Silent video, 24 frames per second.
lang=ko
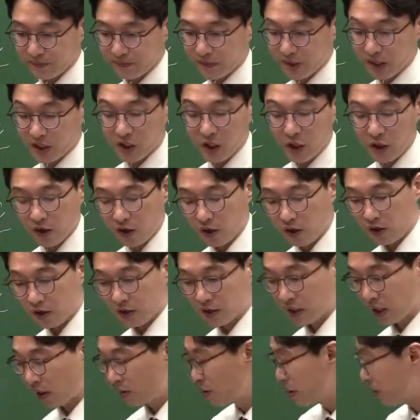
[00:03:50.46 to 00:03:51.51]
됐죠? 어,
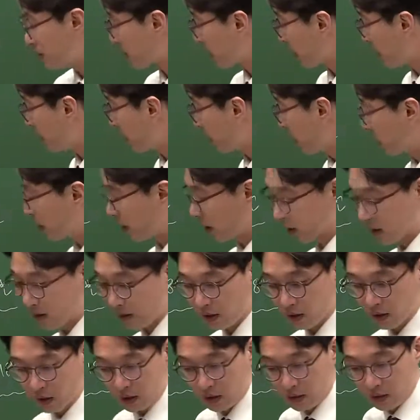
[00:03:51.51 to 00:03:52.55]
그 다음 24번 갈게요.
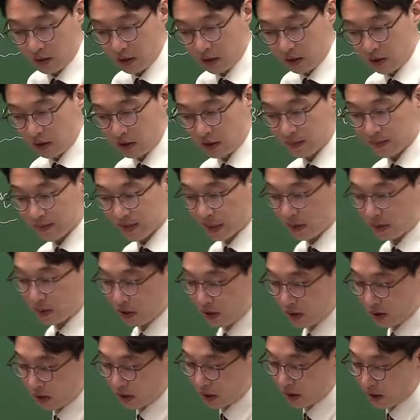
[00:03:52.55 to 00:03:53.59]

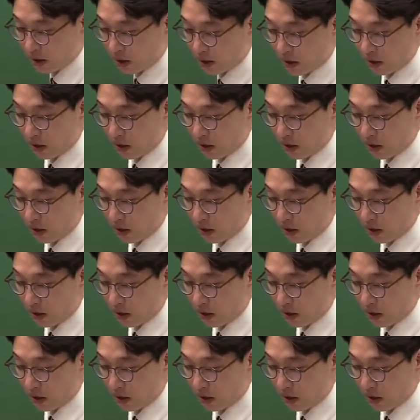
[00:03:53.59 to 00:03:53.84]
24번은